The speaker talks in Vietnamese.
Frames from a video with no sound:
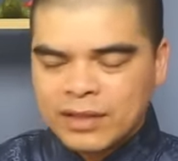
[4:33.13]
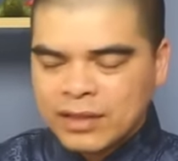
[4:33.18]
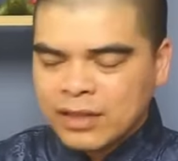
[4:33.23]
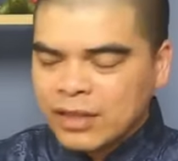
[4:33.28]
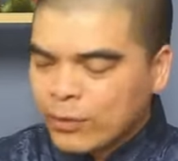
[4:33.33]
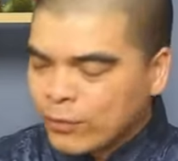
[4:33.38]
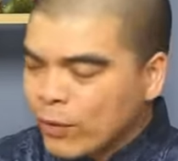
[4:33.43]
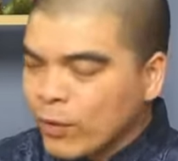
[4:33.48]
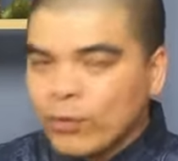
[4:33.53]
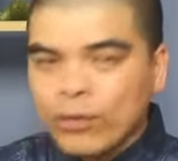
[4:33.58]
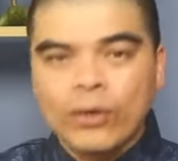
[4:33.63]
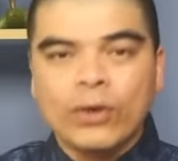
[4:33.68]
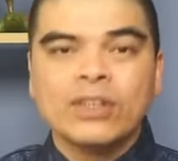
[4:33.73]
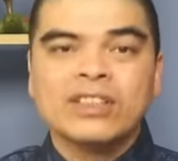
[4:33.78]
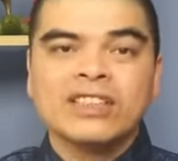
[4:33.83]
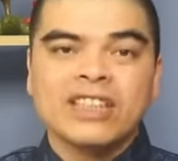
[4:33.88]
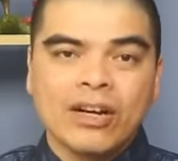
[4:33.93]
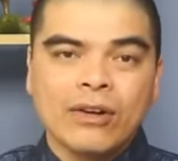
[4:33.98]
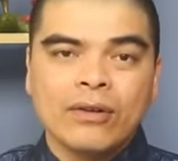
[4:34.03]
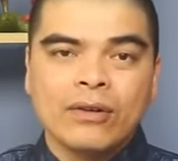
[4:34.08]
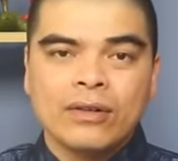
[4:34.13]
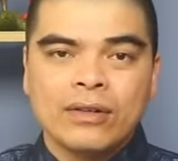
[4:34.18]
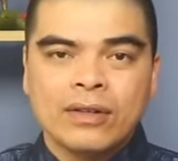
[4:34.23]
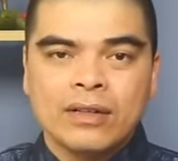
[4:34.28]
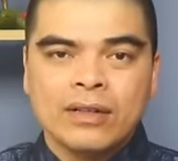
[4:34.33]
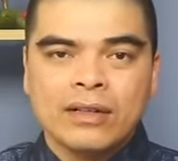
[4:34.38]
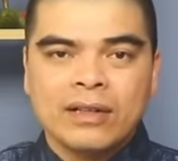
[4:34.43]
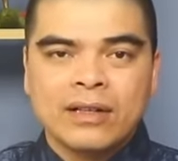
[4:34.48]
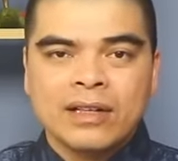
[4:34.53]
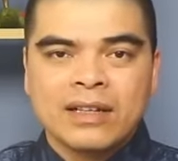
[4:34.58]
hưởng phúc của con cháu
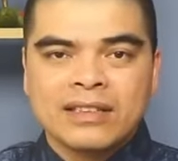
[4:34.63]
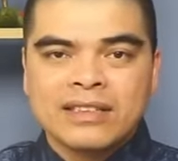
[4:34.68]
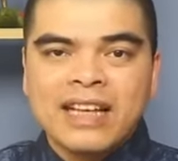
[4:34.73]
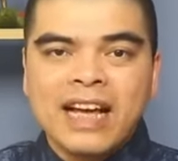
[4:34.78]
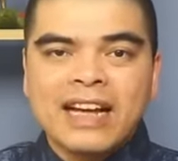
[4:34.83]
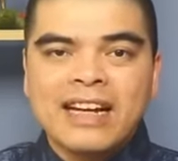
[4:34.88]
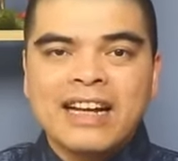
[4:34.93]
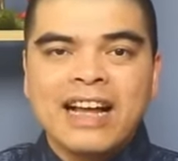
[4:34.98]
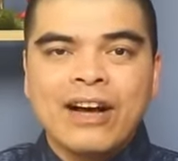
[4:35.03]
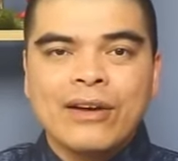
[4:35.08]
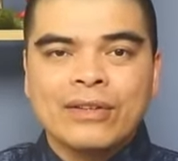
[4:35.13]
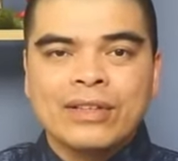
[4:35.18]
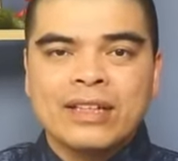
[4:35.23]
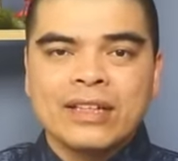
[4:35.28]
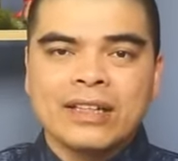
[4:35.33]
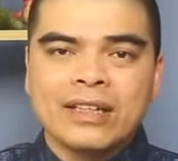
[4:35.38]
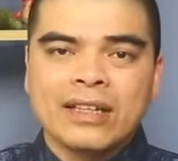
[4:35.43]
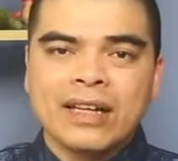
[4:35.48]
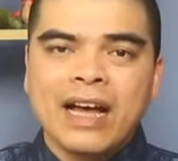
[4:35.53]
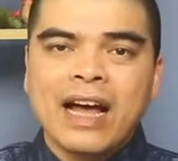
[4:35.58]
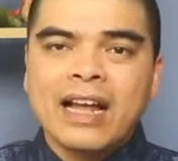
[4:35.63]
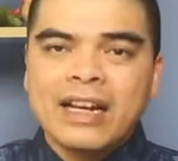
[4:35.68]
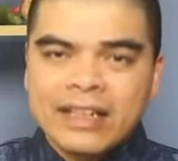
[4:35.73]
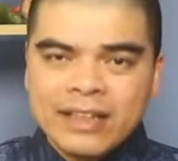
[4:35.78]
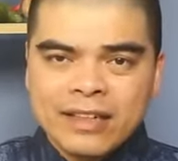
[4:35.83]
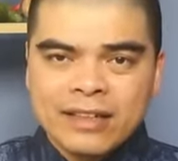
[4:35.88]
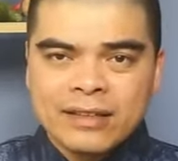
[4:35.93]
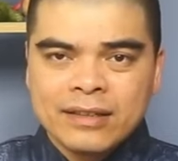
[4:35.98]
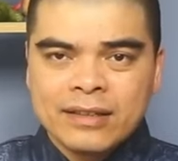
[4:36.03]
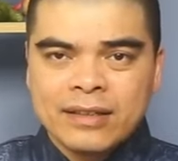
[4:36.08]
gia đạo thì an
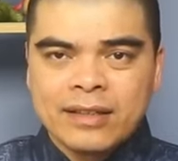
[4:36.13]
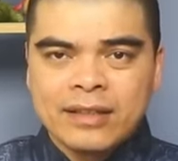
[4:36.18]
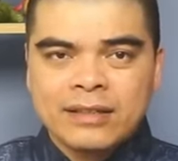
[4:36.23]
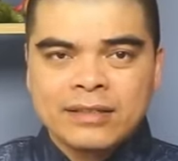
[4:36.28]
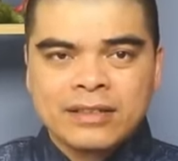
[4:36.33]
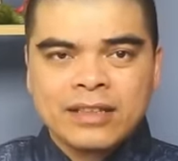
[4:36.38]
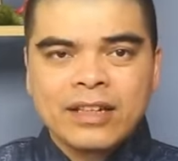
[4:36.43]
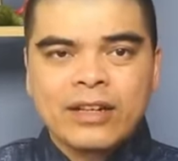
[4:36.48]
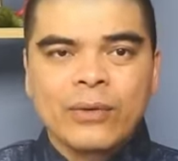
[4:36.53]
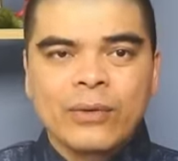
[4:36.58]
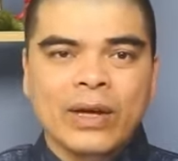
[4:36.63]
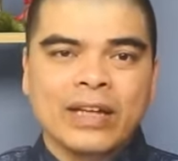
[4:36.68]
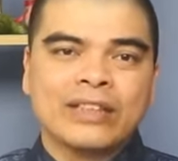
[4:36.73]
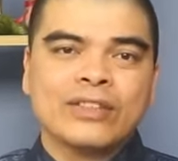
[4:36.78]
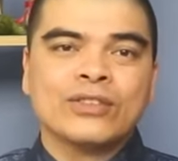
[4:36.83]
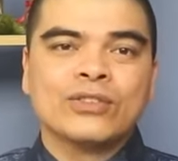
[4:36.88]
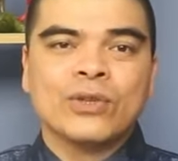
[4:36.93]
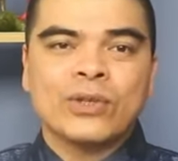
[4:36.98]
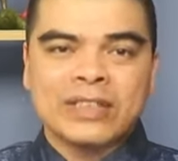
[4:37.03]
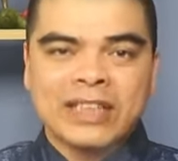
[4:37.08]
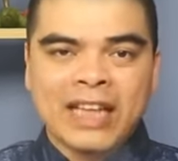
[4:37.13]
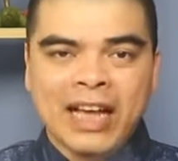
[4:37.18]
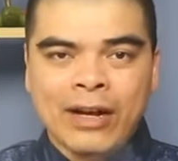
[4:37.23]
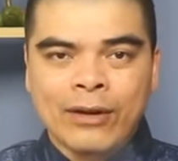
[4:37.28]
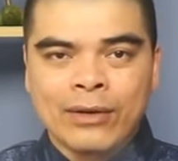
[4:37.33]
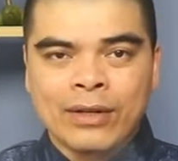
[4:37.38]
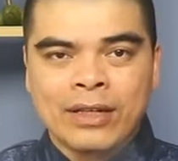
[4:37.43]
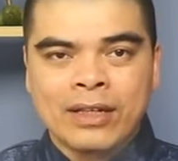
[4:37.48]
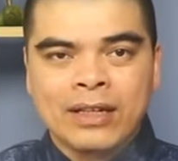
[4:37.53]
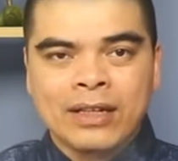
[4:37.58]
yên sức khỏe thì dồi
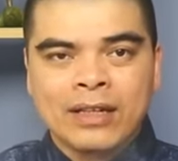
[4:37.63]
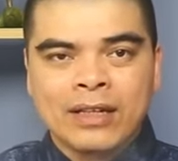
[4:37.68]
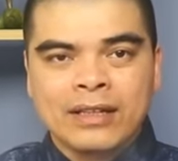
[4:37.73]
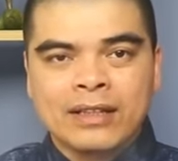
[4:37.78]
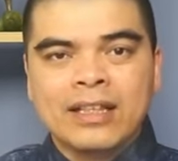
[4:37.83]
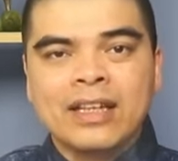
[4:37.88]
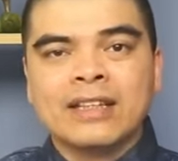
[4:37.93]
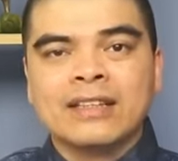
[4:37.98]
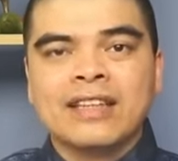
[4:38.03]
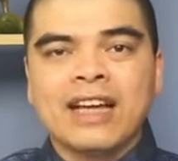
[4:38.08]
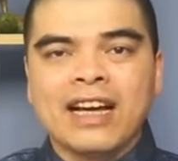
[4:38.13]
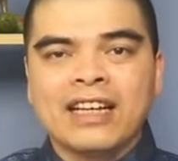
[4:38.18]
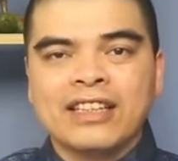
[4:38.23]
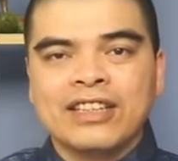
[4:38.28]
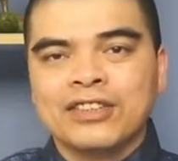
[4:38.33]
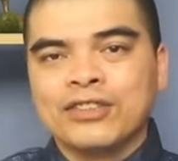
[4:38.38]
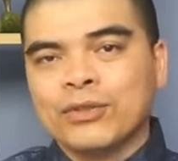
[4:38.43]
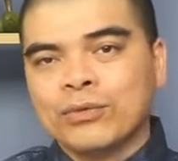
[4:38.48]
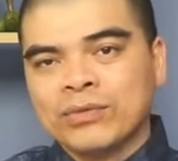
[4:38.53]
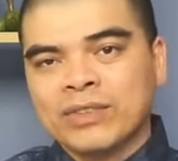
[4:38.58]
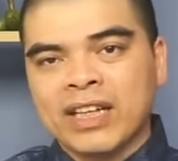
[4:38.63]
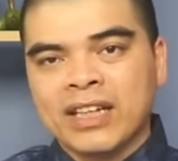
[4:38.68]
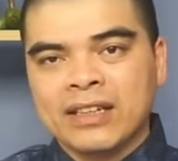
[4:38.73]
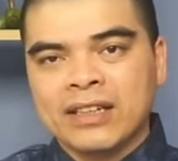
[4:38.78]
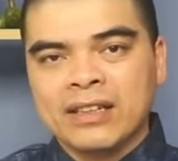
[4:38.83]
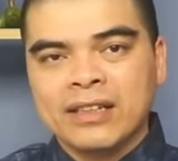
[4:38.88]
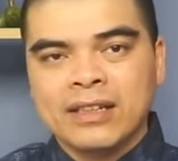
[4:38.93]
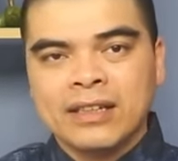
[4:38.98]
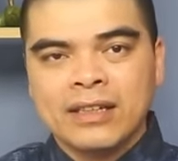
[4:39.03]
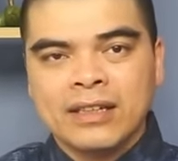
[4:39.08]
dào tiền tài thì dùng
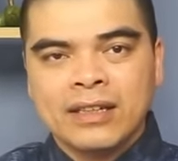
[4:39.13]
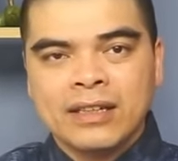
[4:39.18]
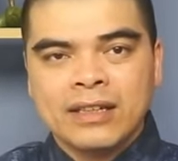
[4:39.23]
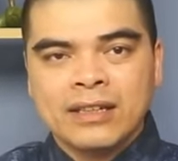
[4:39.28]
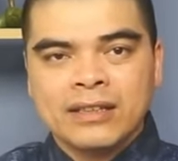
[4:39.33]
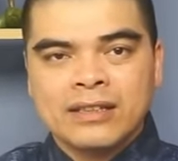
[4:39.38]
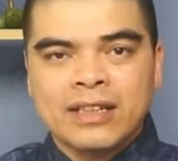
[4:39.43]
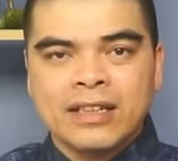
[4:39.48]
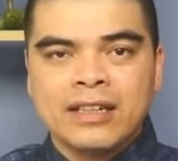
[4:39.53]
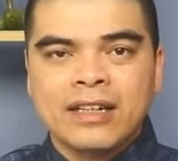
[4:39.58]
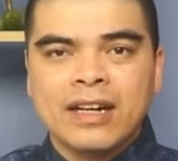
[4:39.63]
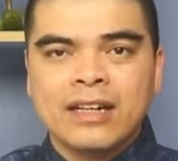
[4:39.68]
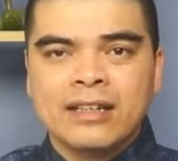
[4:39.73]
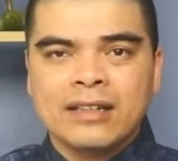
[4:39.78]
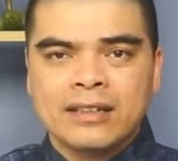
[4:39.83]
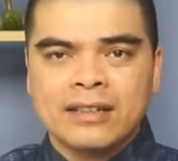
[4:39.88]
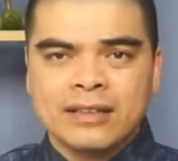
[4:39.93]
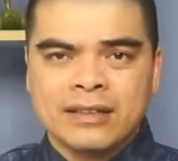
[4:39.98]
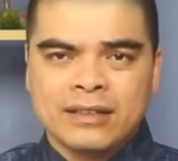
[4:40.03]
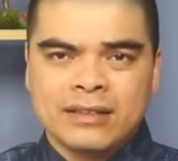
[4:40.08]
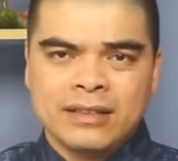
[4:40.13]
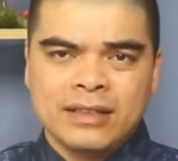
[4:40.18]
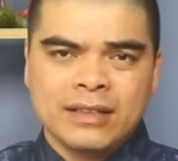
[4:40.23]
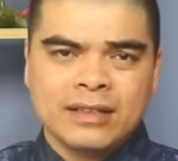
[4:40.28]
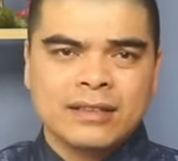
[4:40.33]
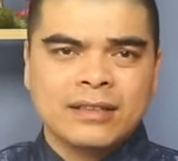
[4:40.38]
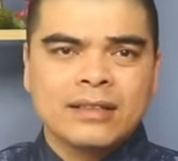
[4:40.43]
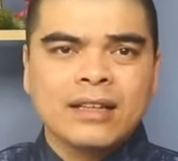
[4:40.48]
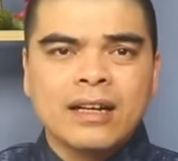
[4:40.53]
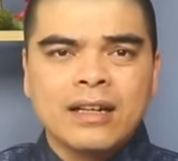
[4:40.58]
dính chỉ cần
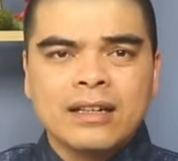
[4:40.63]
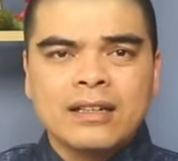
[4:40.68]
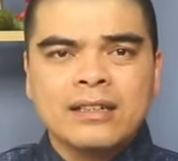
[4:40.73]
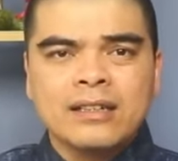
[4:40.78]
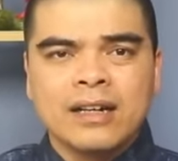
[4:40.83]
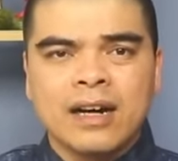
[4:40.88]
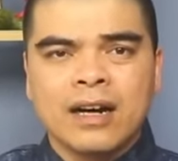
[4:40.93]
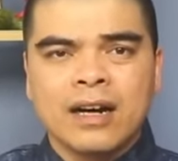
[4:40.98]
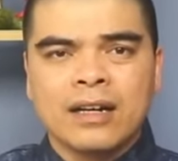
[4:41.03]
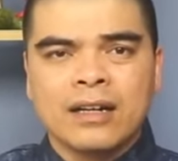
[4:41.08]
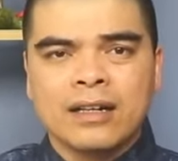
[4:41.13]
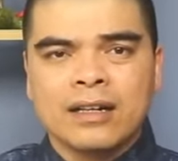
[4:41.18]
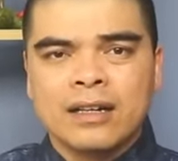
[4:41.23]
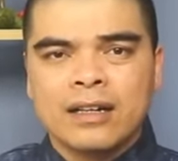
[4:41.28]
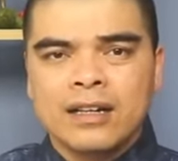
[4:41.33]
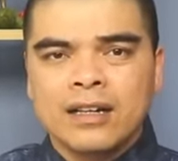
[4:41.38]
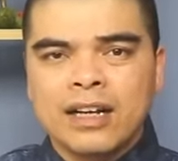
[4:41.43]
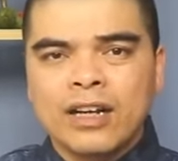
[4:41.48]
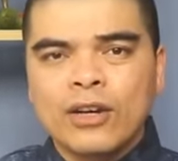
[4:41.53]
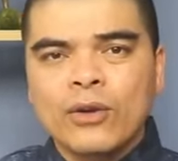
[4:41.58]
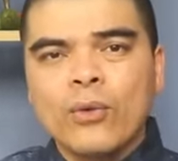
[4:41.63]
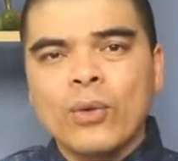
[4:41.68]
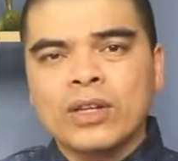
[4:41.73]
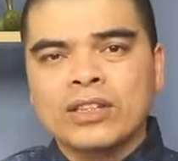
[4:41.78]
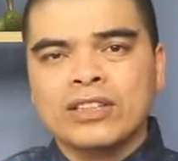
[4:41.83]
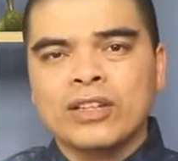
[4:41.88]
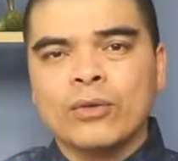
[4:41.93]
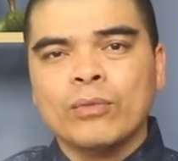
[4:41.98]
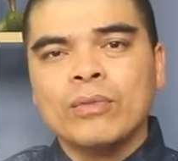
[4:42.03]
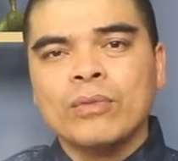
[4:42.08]
tận hưởng cái cuộc
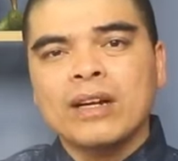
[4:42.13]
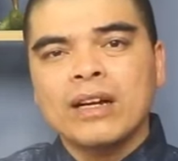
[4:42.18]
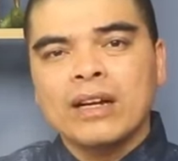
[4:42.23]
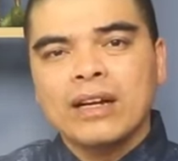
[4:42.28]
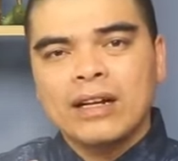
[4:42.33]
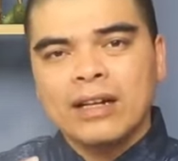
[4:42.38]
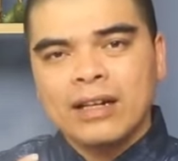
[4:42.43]
sống